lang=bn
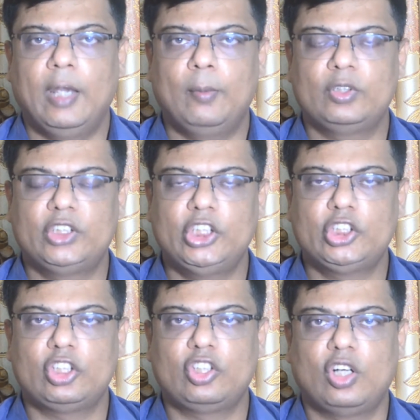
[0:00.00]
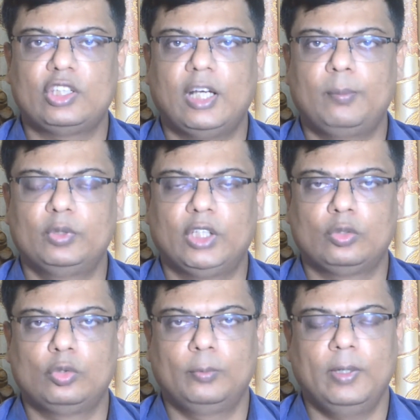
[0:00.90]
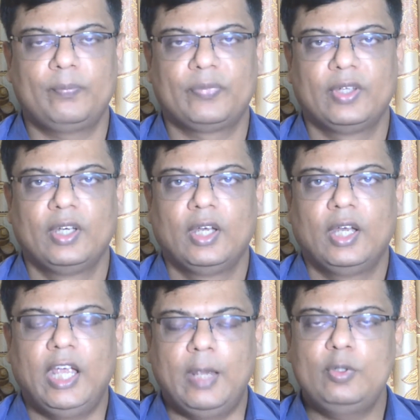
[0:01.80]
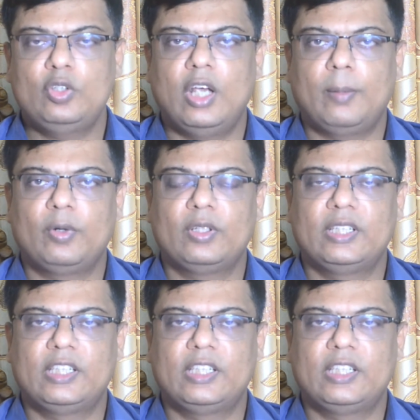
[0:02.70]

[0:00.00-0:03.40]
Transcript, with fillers: এবং চিকিৎসা সহায়তা প্রদান করবে এ বিষয়ে আপনাদের